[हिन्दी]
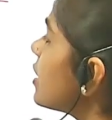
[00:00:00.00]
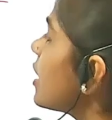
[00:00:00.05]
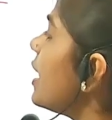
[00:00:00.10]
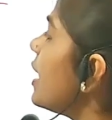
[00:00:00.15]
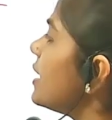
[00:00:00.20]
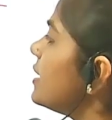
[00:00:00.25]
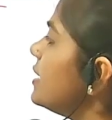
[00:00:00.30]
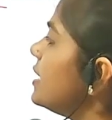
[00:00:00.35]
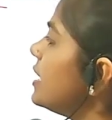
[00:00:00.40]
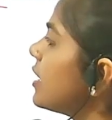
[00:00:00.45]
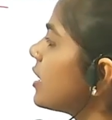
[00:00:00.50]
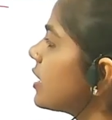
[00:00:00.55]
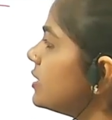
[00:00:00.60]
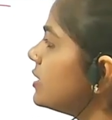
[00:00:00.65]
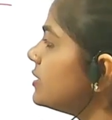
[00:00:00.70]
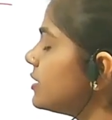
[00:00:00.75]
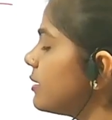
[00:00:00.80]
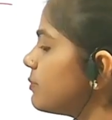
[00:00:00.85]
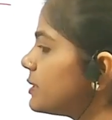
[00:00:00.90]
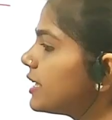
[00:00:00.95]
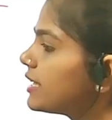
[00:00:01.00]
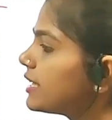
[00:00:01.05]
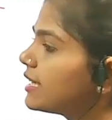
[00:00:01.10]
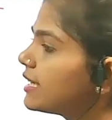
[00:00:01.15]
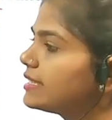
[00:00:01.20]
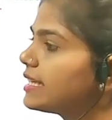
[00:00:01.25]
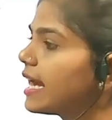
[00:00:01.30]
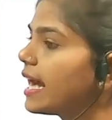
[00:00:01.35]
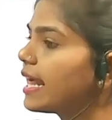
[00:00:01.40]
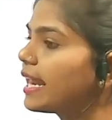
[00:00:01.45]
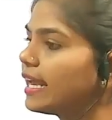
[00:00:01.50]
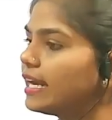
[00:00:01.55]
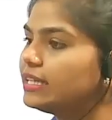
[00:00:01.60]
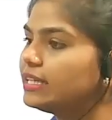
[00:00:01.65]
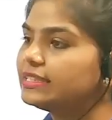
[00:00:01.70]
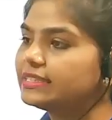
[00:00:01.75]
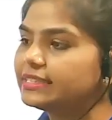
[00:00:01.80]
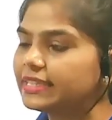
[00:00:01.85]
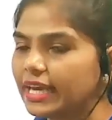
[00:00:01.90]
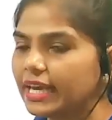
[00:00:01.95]
इनका यदि कंजप्शन किया जा रहा है
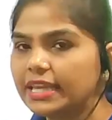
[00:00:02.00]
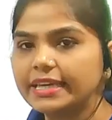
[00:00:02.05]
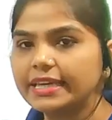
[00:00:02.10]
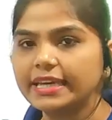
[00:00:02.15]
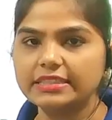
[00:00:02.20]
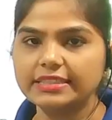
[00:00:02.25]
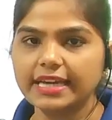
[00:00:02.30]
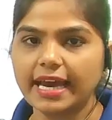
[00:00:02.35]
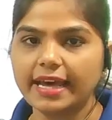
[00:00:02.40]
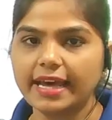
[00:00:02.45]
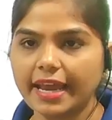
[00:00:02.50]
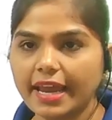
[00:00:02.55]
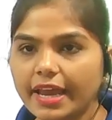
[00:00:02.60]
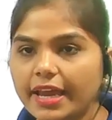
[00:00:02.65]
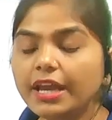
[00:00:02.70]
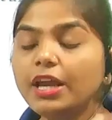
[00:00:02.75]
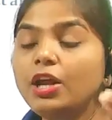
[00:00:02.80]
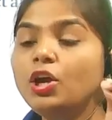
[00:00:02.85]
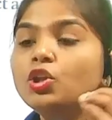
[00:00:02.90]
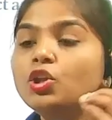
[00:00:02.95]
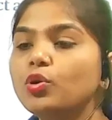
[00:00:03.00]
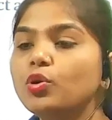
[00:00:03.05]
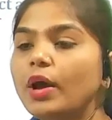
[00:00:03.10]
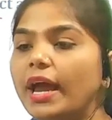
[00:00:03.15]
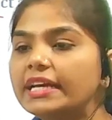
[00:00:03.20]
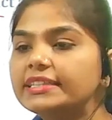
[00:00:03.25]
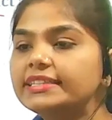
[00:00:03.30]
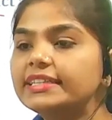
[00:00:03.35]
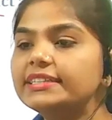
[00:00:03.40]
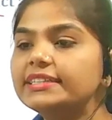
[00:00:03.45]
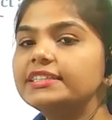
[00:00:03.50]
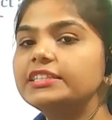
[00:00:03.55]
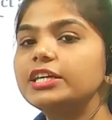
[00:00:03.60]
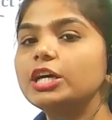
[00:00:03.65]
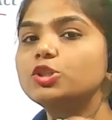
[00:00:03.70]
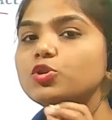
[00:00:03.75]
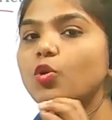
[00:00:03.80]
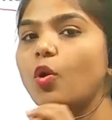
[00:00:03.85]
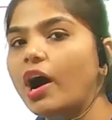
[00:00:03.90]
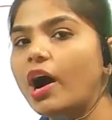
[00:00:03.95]
यदि सेल किया जा रहा है तो ऐसी
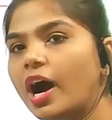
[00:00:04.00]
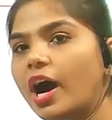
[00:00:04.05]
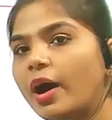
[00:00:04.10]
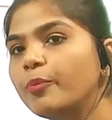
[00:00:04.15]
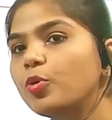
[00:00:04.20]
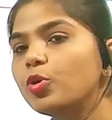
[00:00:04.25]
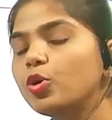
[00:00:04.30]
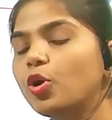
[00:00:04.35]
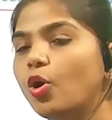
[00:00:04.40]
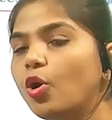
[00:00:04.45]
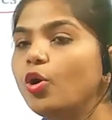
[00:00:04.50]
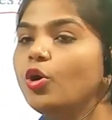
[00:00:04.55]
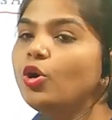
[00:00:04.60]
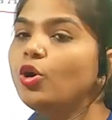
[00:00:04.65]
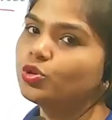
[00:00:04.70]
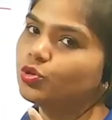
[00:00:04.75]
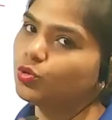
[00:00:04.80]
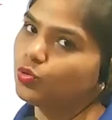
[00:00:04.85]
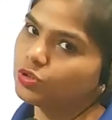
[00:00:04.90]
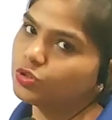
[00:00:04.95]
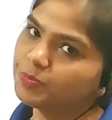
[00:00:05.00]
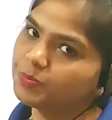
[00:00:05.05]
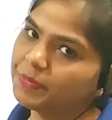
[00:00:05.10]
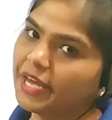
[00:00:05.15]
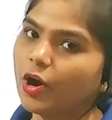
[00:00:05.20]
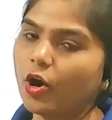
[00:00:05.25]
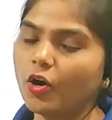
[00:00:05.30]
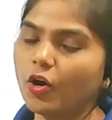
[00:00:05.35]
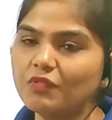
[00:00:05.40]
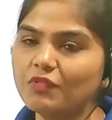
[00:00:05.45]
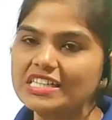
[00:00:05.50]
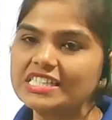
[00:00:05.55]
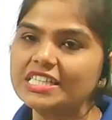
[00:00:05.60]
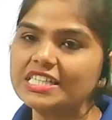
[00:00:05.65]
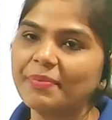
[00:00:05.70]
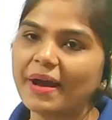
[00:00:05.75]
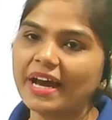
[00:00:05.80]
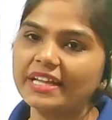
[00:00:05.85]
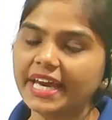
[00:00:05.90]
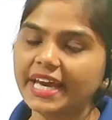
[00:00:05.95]
चीज़ें जो हार्मफुल हो तो उसमें ऑब्वियस
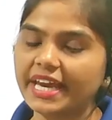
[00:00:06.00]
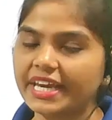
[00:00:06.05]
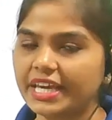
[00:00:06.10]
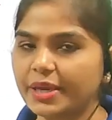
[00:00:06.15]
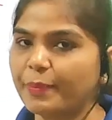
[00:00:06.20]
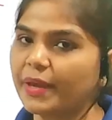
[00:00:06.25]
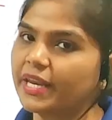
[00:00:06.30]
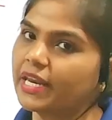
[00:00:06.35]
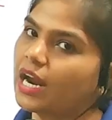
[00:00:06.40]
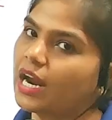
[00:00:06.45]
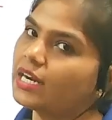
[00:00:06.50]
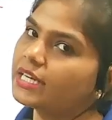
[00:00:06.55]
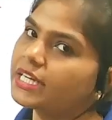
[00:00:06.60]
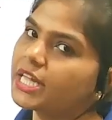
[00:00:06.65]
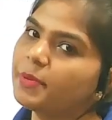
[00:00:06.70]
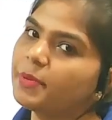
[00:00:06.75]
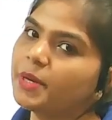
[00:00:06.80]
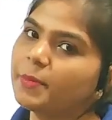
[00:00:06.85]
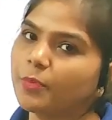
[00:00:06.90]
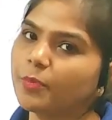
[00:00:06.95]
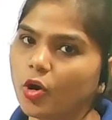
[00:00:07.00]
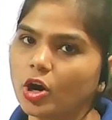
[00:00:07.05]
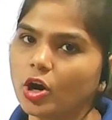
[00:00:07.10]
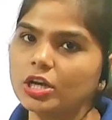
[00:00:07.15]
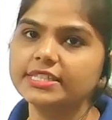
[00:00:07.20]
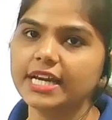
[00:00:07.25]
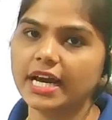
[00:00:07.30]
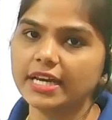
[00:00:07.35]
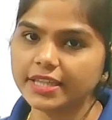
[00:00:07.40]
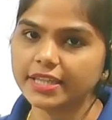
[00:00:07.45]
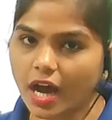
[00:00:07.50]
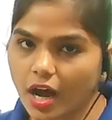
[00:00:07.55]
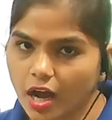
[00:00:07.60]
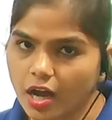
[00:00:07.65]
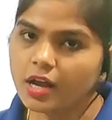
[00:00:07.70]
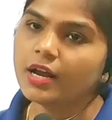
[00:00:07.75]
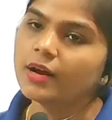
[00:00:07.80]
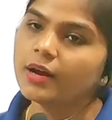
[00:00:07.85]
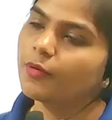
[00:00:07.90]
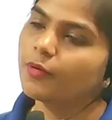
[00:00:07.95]
ही बात है कि पेनाल्टी भी बहुत ज़्यादा
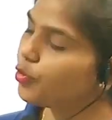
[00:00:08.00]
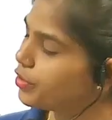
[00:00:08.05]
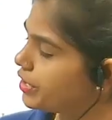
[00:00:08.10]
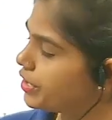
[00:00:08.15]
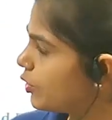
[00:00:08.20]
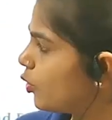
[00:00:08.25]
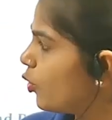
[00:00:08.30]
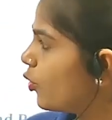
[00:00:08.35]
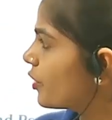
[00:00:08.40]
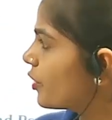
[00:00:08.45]
होनी